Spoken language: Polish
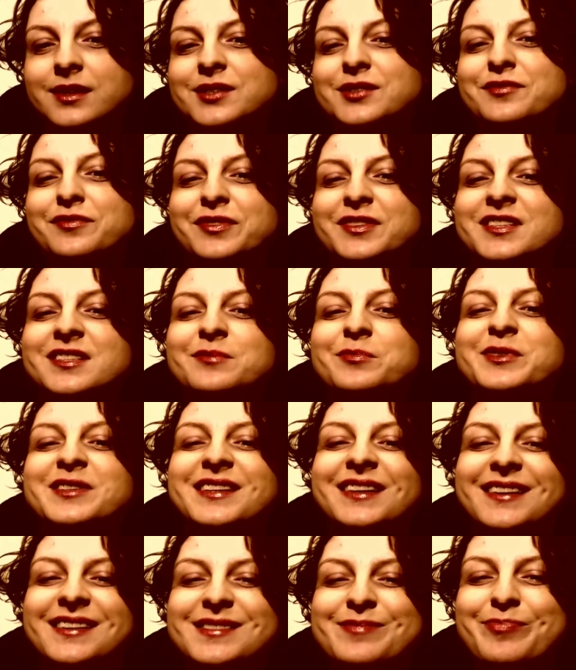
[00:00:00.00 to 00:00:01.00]
Czy wiesz, że
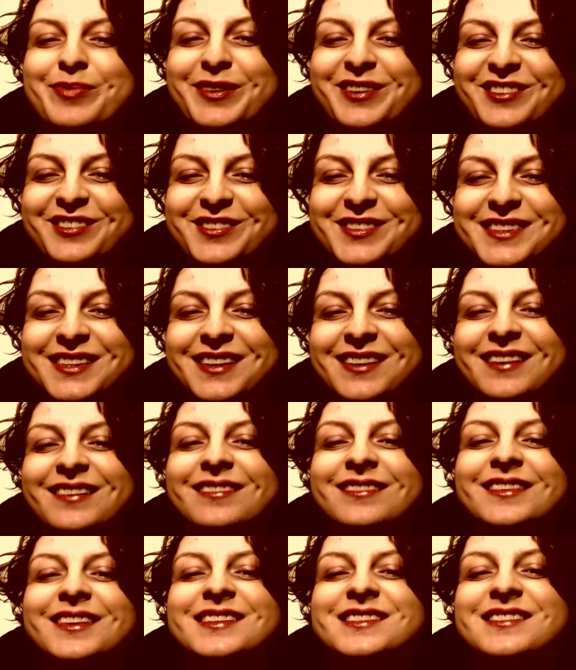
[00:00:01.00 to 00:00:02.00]
muzyka z pornosa
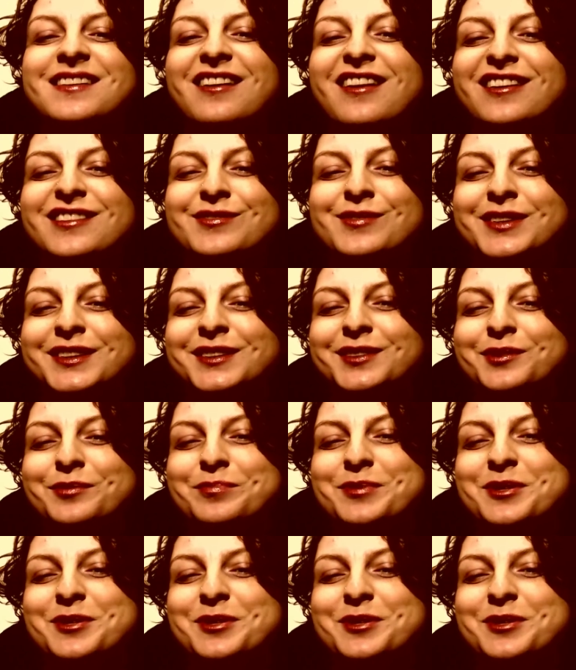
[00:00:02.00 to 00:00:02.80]
nie znalazła się tu